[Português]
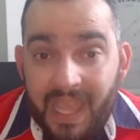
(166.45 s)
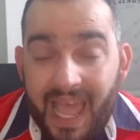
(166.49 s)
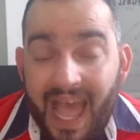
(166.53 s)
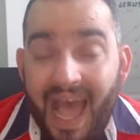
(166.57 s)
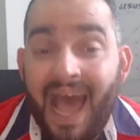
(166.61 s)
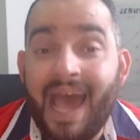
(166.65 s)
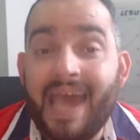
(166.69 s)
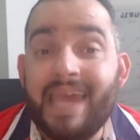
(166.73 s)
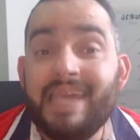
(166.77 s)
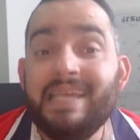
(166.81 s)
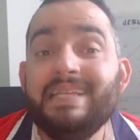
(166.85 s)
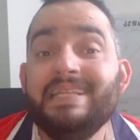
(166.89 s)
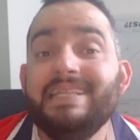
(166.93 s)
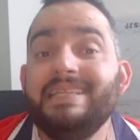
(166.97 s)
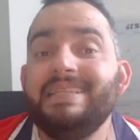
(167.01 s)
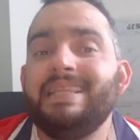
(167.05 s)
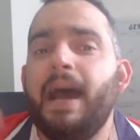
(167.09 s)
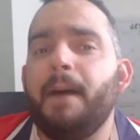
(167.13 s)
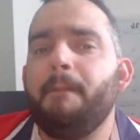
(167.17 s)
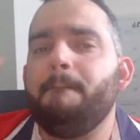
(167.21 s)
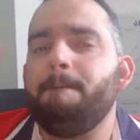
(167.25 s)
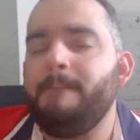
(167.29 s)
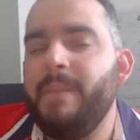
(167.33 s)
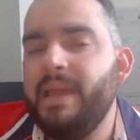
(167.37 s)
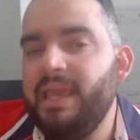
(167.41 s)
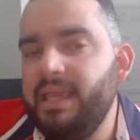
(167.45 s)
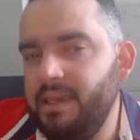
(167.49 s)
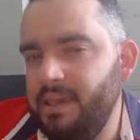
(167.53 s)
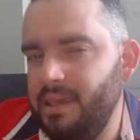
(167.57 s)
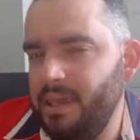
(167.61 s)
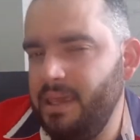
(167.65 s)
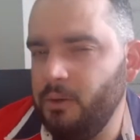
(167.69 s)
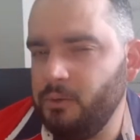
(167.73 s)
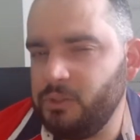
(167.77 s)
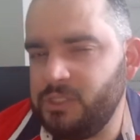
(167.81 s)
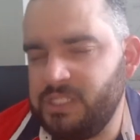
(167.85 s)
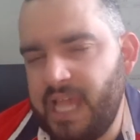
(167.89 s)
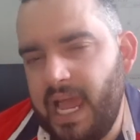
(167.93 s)
ainda bem que
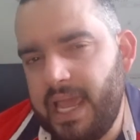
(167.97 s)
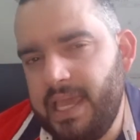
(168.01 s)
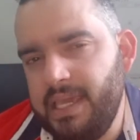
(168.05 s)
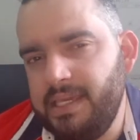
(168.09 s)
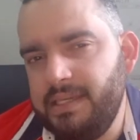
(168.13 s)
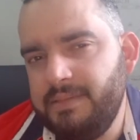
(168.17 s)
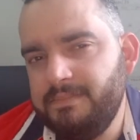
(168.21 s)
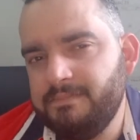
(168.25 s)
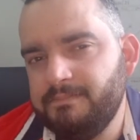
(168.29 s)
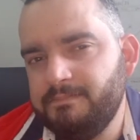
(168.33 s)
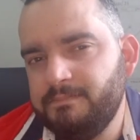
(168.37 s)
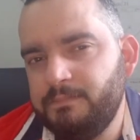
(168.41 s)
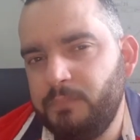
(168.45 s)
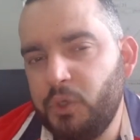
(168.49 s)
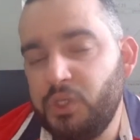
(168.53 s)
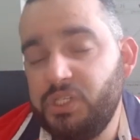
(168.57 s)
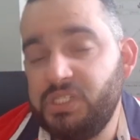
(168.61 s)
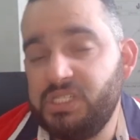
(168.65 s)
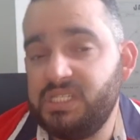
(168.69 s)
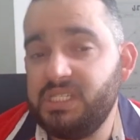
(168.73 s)
eu saí, pois